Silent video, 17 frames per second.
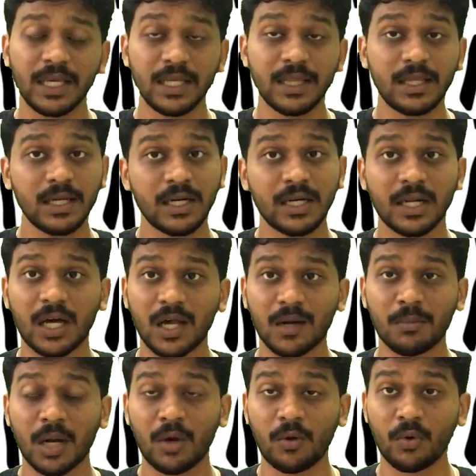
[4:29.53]
இது
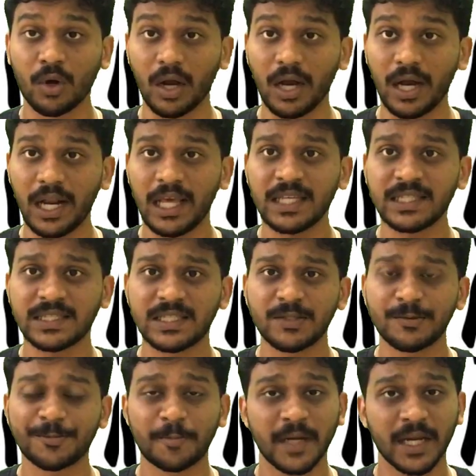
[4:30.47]
நார்மலாக ஒரு லேஸ் சிப்ஸ்